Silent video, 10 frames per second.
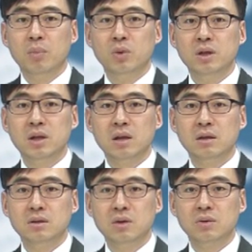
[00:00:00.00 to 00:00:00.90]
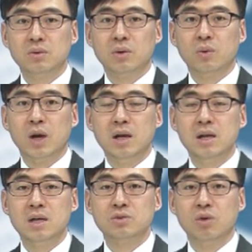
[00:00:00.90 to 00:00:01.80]
본인의 능력으로
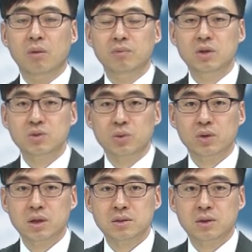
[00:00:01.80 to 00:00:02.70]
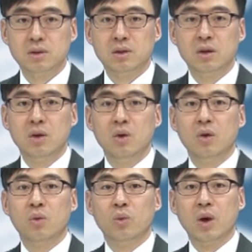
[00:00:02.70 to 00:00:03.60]
관리할 수 없는 조건에서
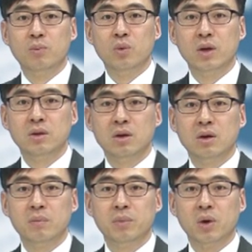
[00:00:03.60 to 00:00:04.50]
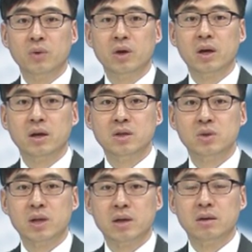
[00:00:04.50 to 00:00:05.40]
외부 환경의 변화에
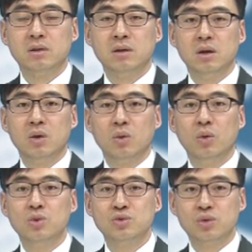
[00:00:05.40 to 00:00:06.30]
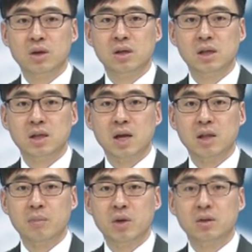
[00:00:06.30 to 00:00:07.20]
의존하여 고수익을
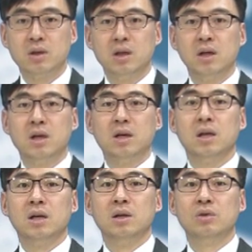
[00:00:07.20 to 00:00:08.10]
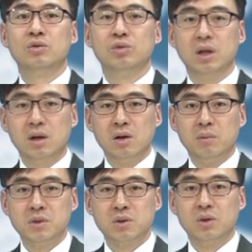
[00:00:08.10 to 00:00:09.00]
기대한다면 이는 투기를
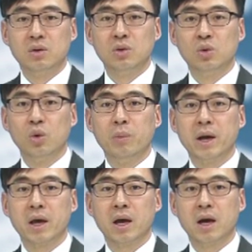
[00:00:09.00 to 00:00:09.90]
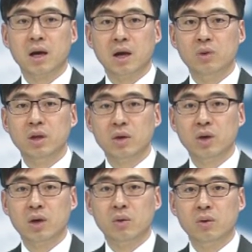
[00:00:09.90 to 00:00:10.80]
넘어서 도박에 가까운
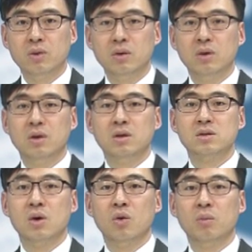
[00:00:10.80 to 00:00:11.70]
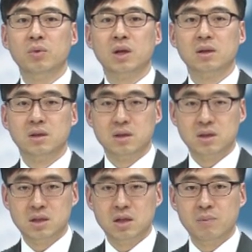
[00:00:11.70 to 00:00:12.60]
행위이고 성공보다는
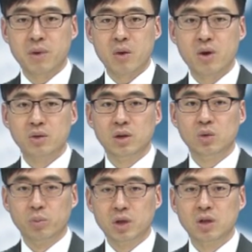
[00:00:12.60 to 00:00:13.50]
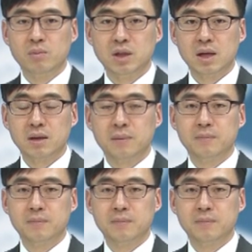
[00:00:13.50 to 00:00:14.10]
실패 확률이 높게 됩니다.